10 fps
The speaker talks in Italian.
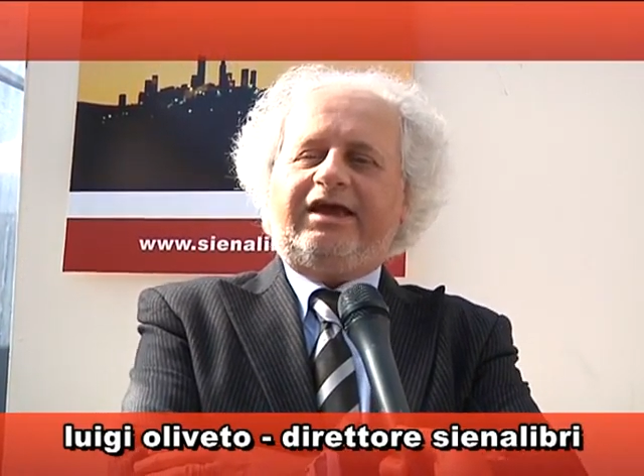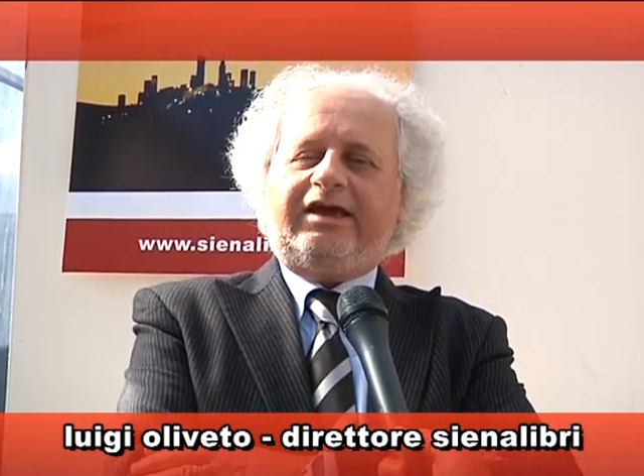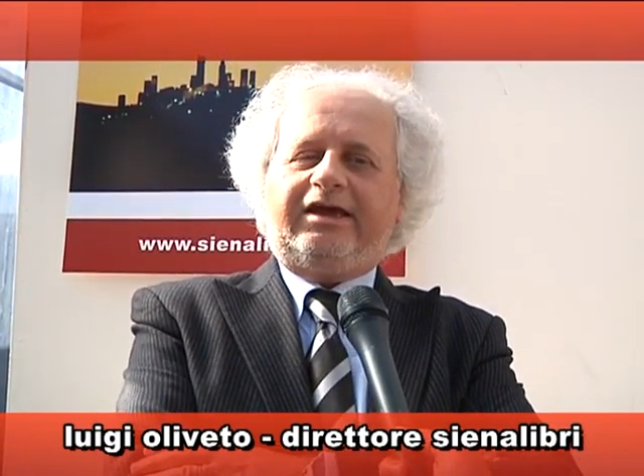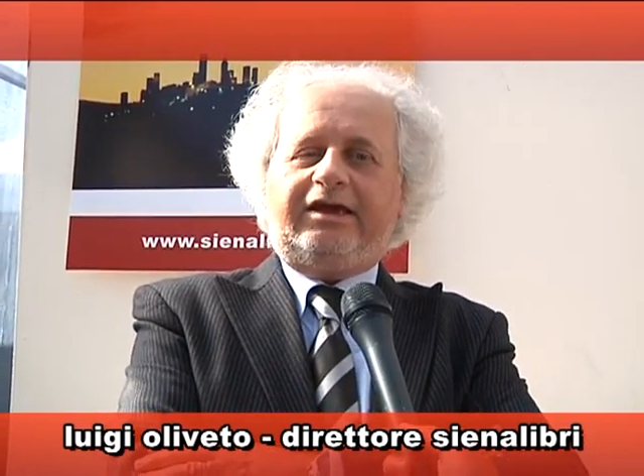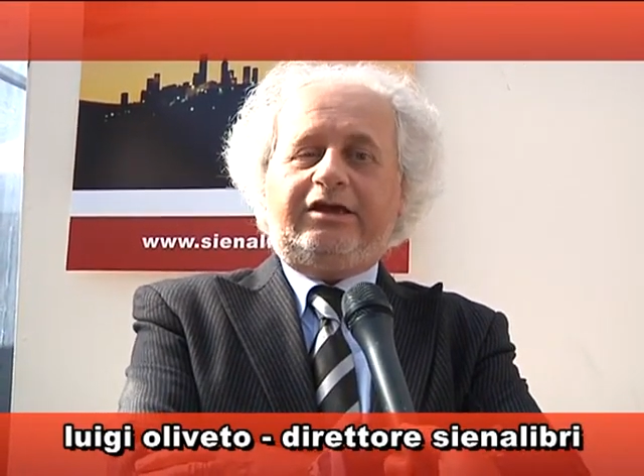
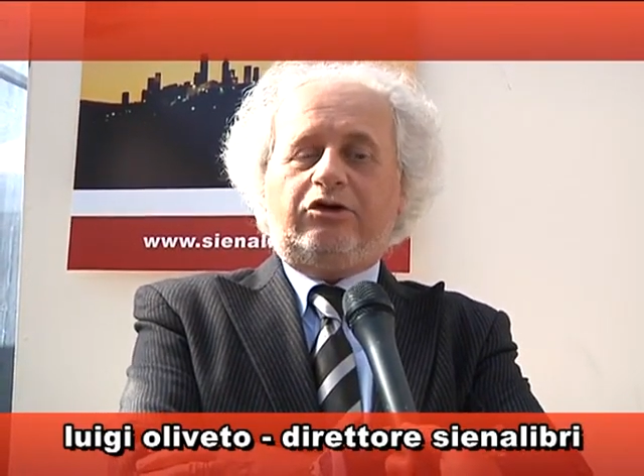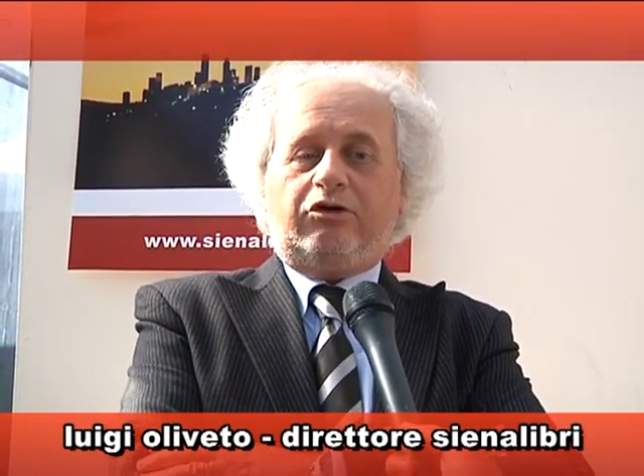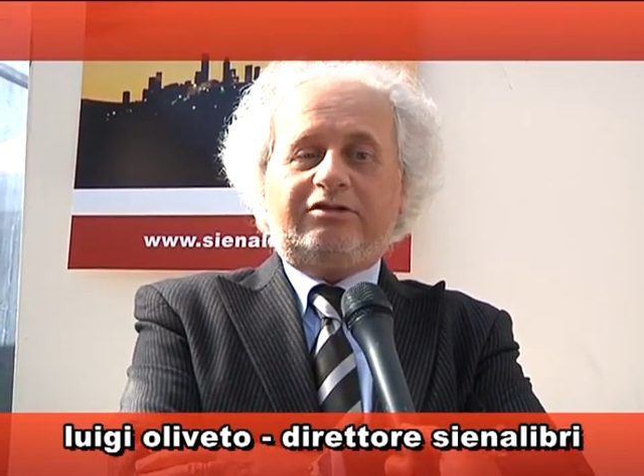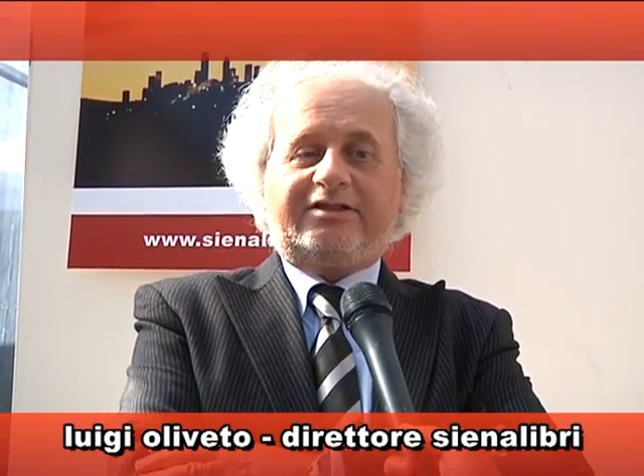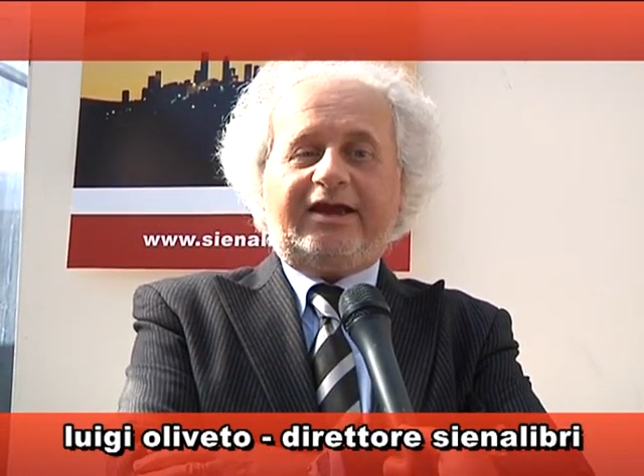E
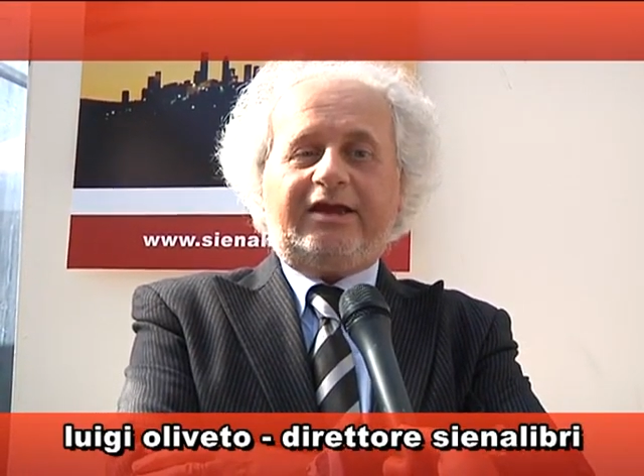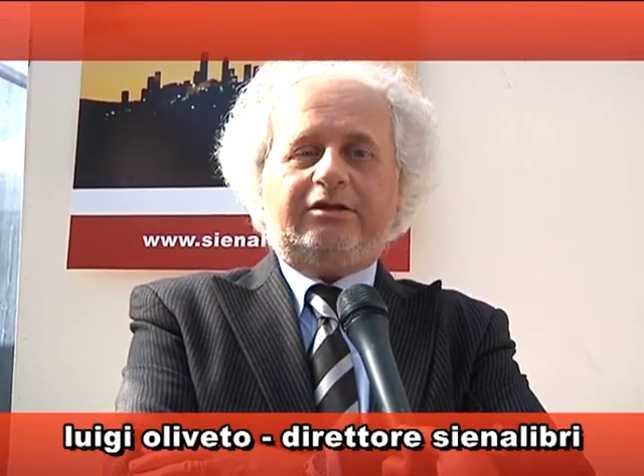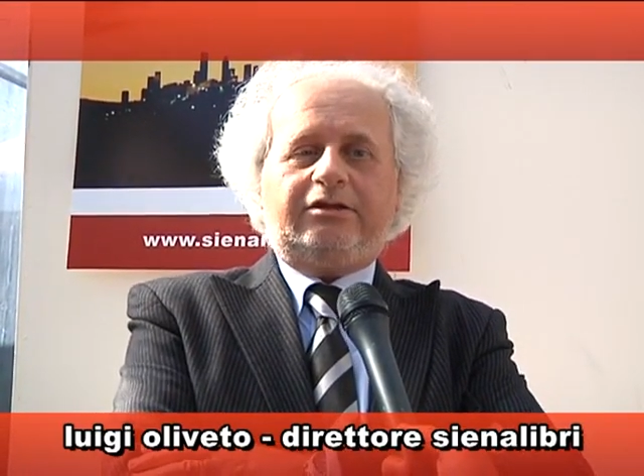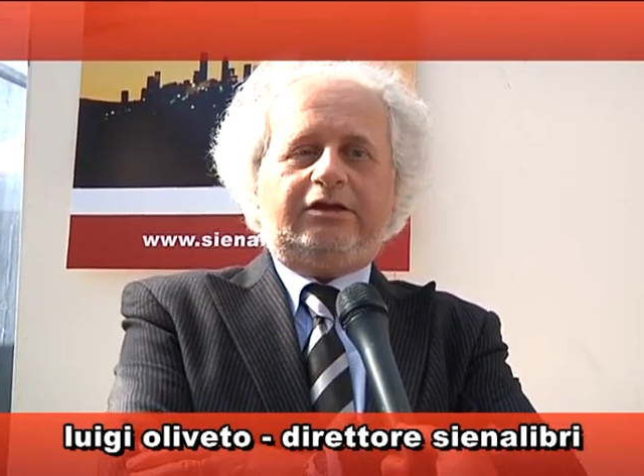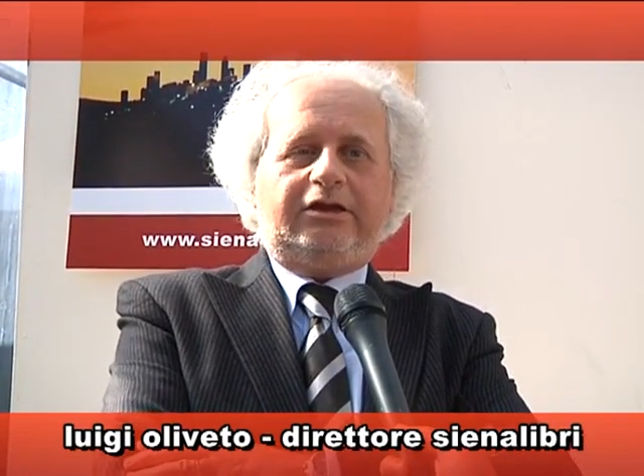inoltre
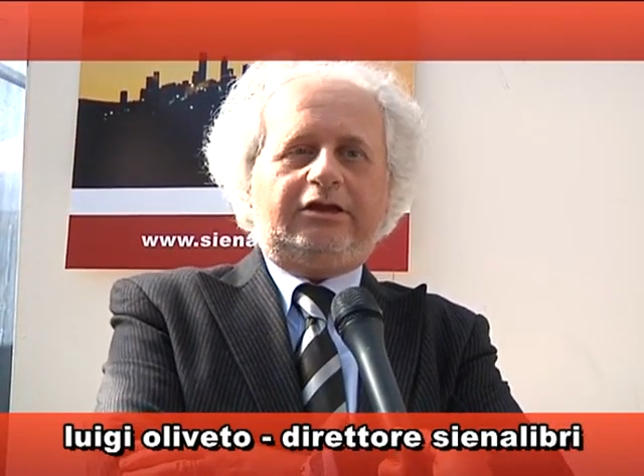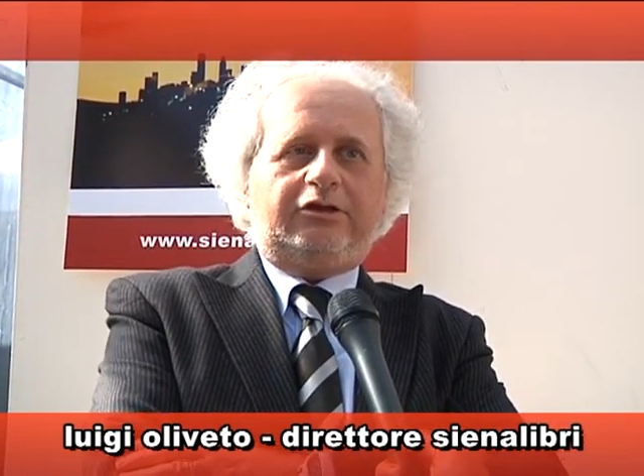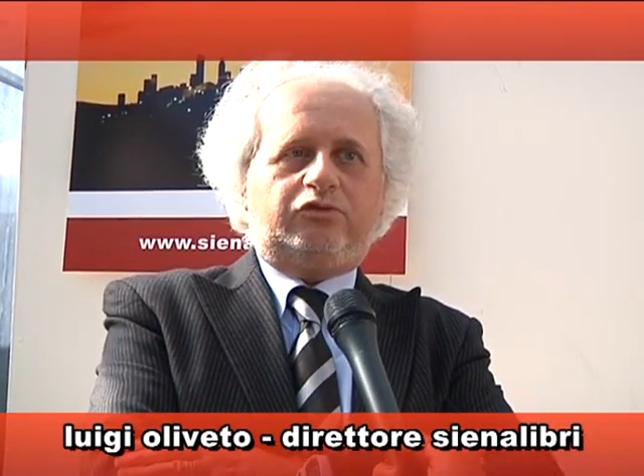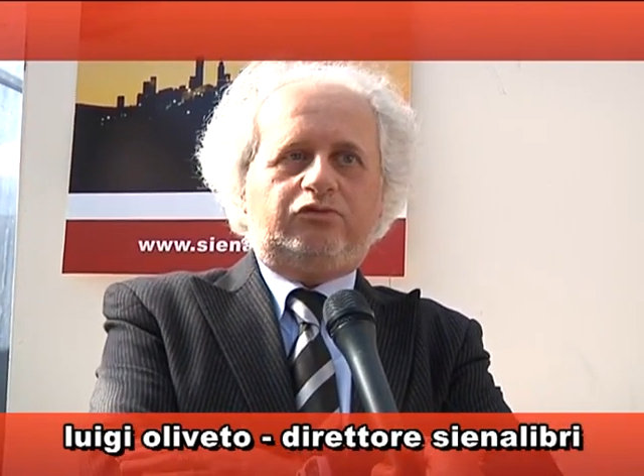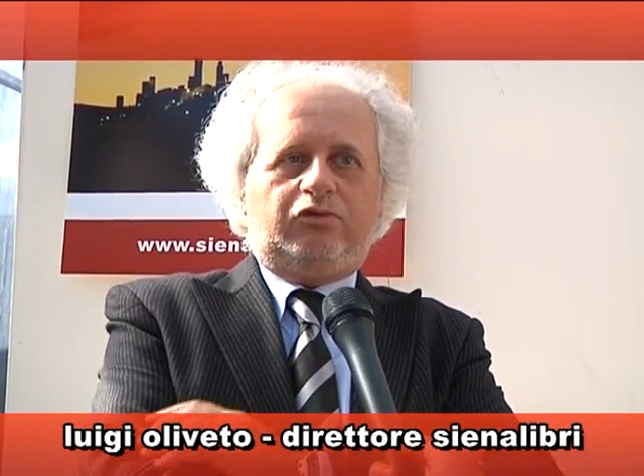
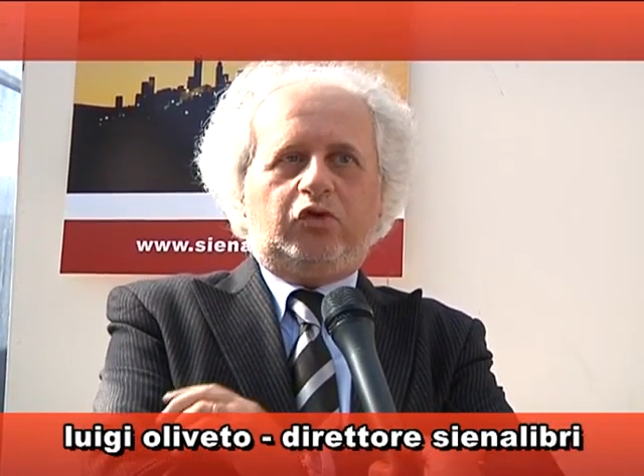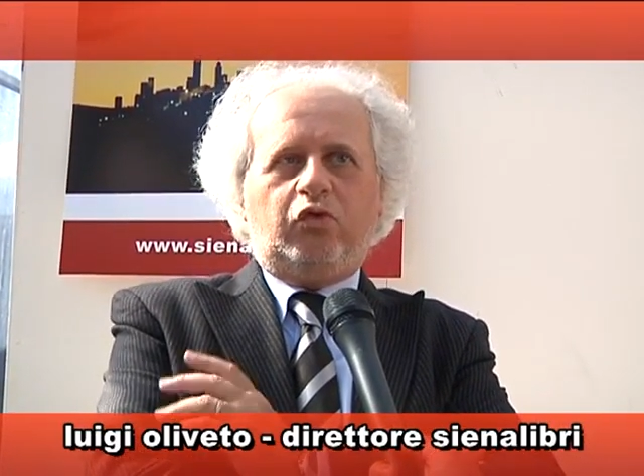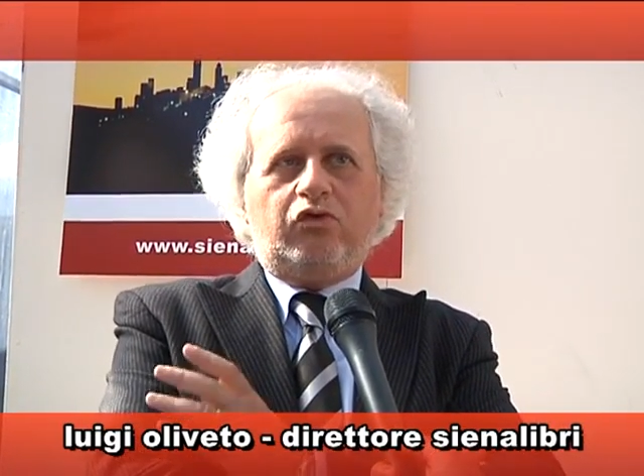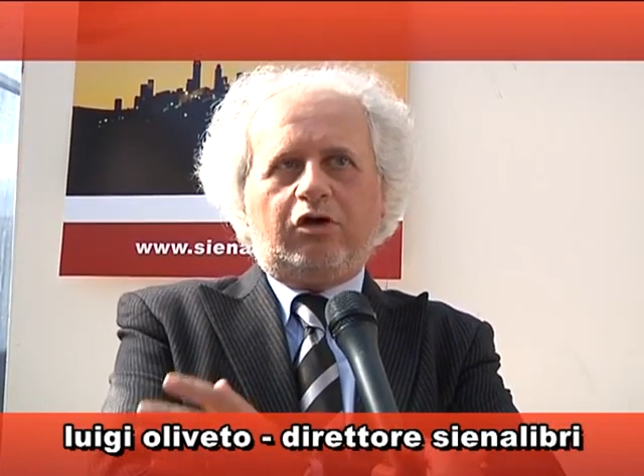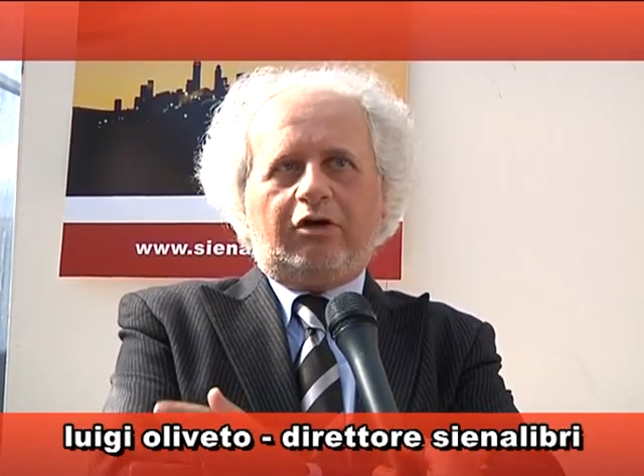
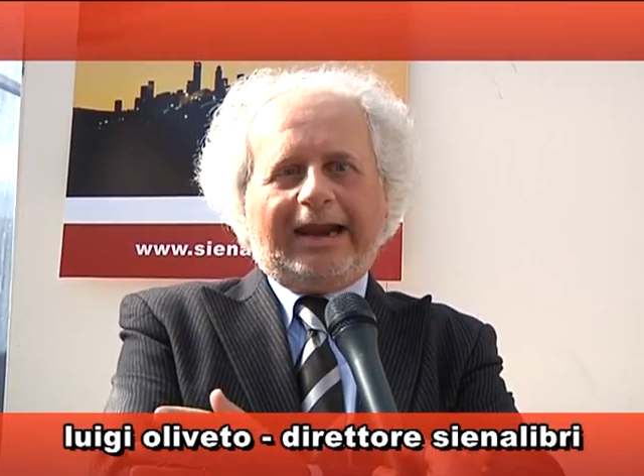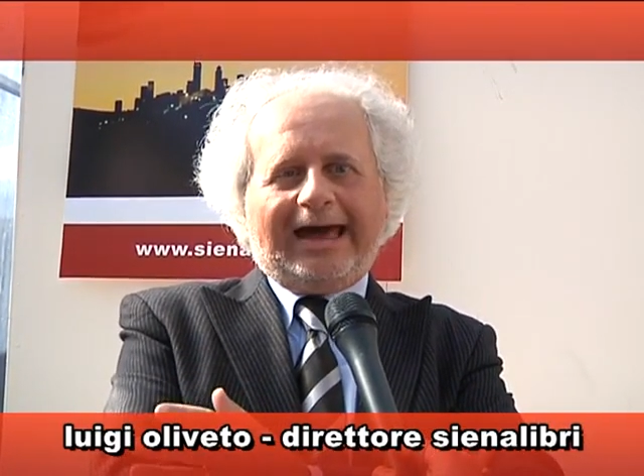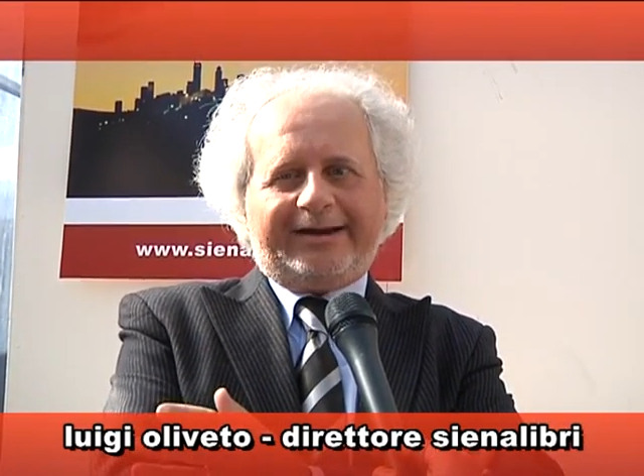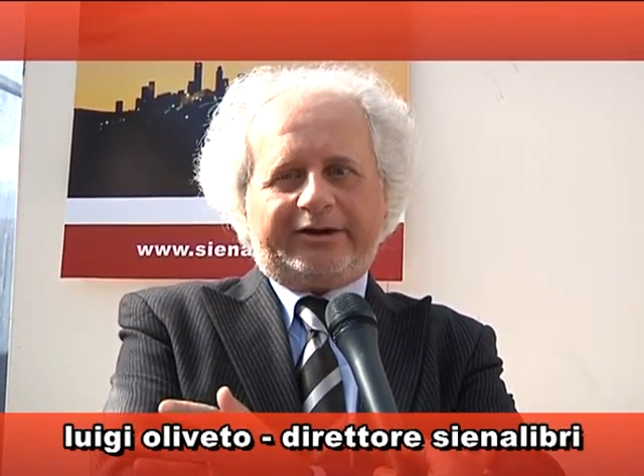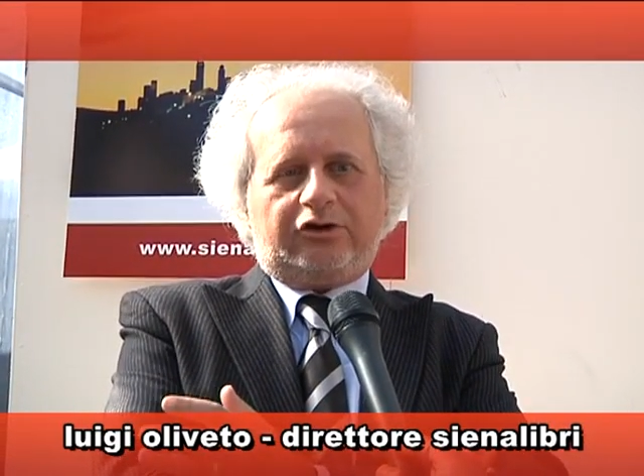lungo
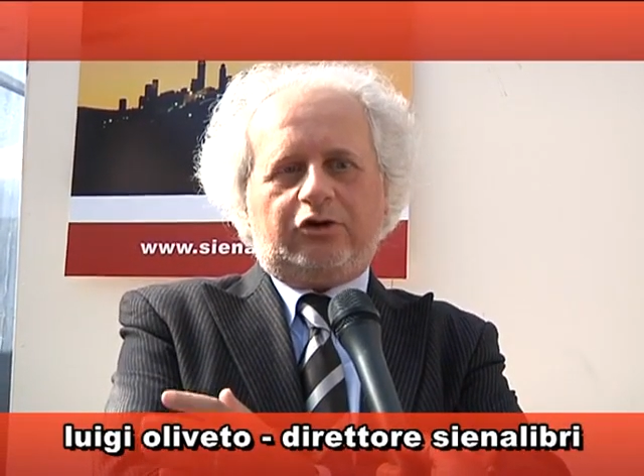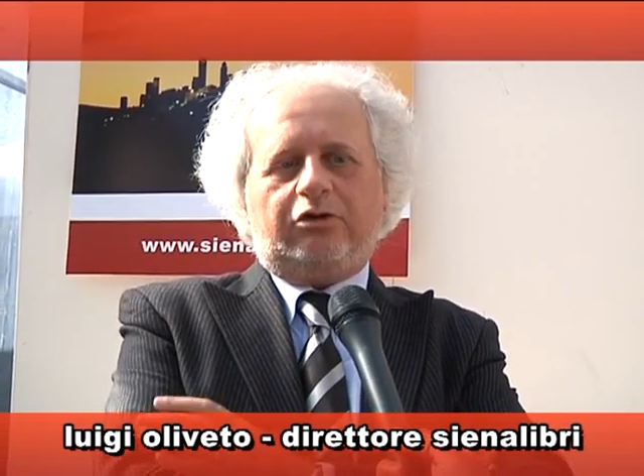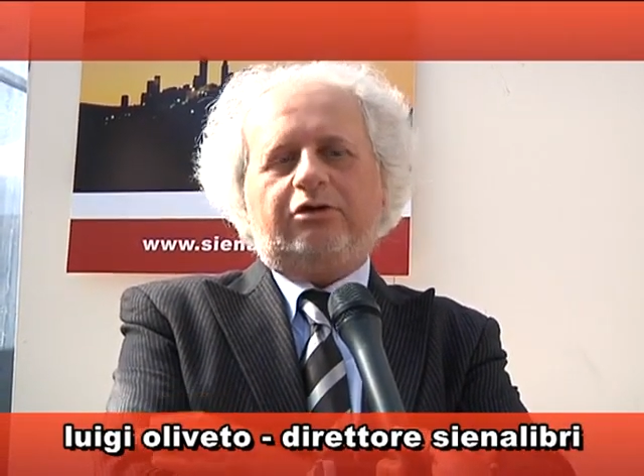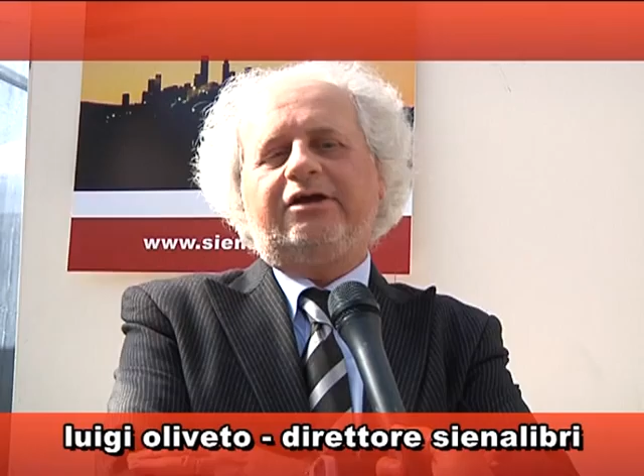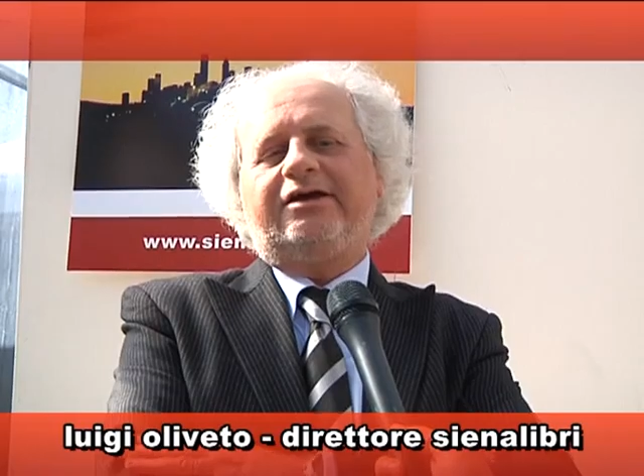l'arco